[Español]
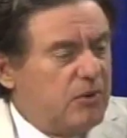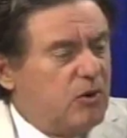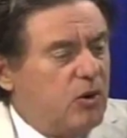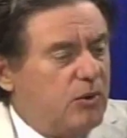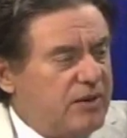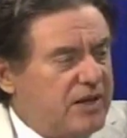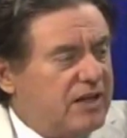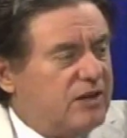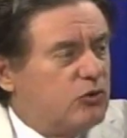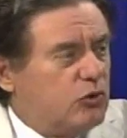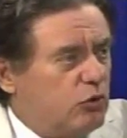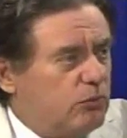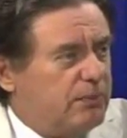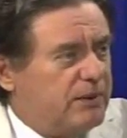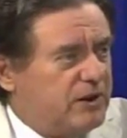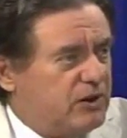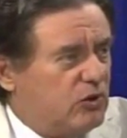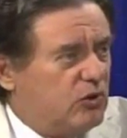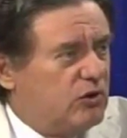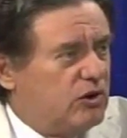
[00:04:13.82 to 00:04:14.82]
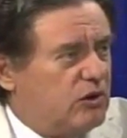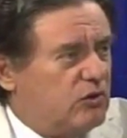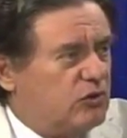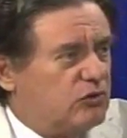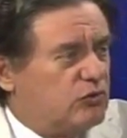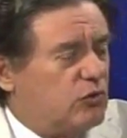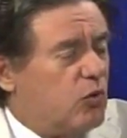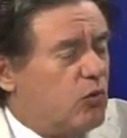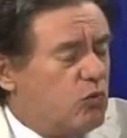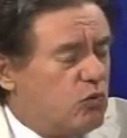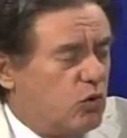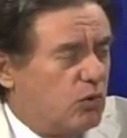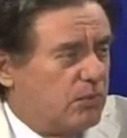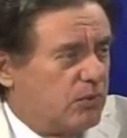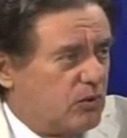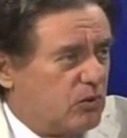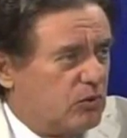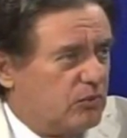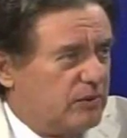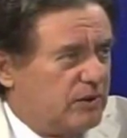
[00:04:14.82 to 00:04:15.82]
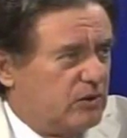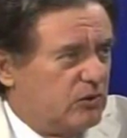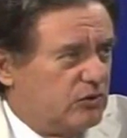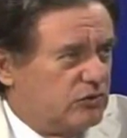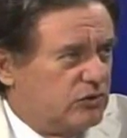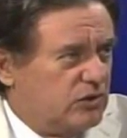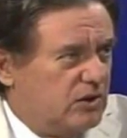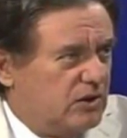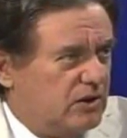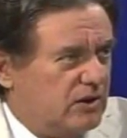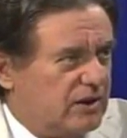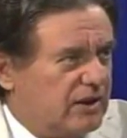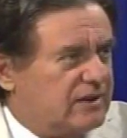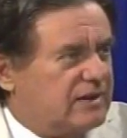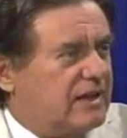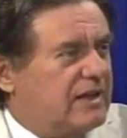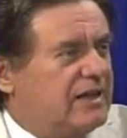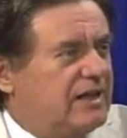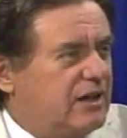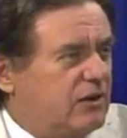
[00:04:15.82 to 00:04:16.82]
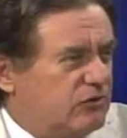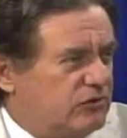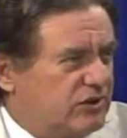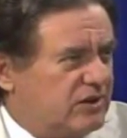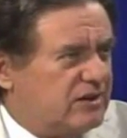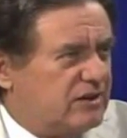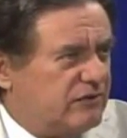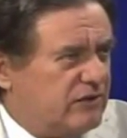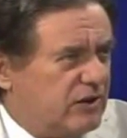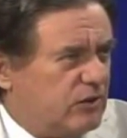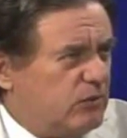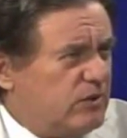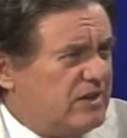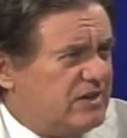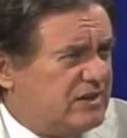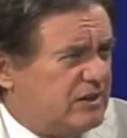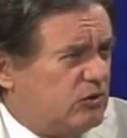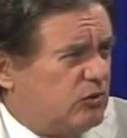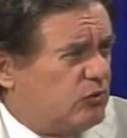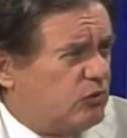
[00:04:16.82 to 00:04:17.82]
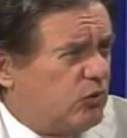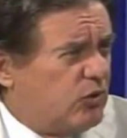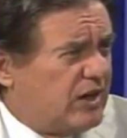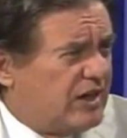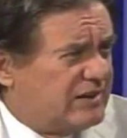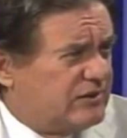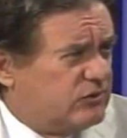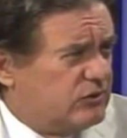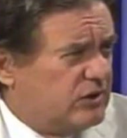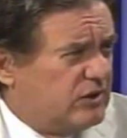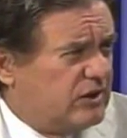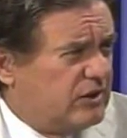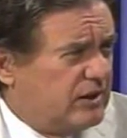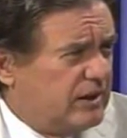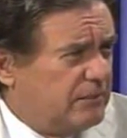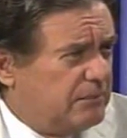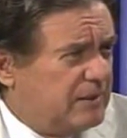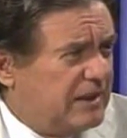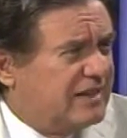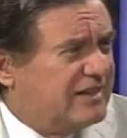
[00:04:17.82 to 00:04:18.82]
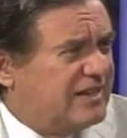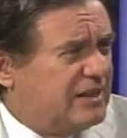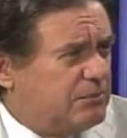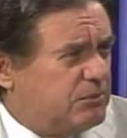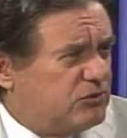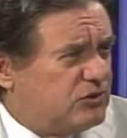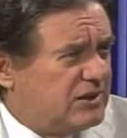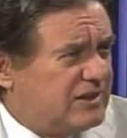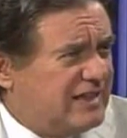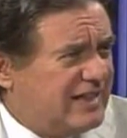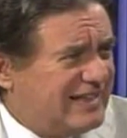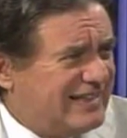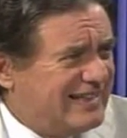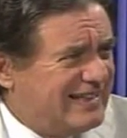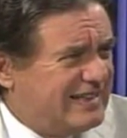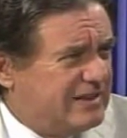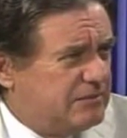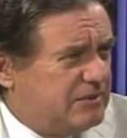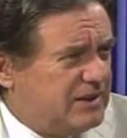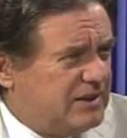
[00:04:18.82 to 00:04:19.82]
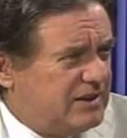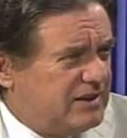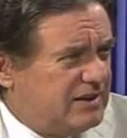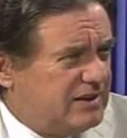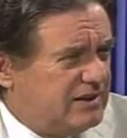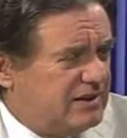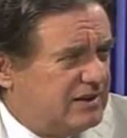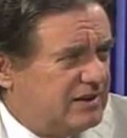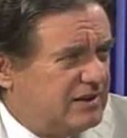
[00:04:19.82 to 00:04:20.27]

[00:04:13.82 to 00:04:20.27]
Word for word: pero habían dos periódicos o uno por lo menos que salía con cierta frecuencia, ¿no? no era, ¿El tiempo salía diariamente? No,